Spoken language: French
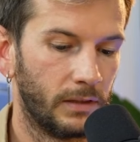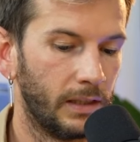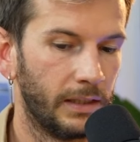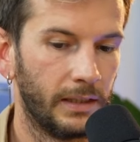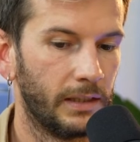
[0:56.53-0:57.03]

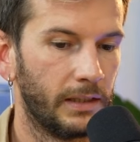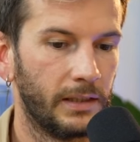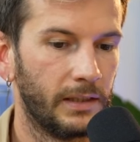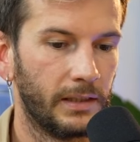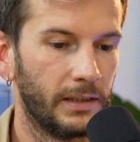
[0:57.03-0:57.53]

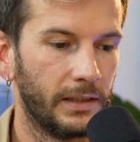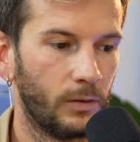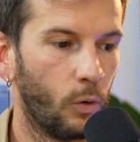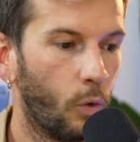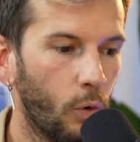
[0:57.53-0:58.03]
Les, les, les,
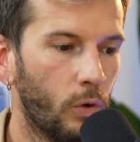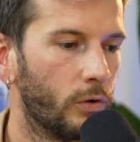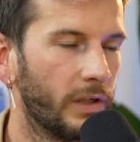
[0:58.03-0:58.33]
rôles,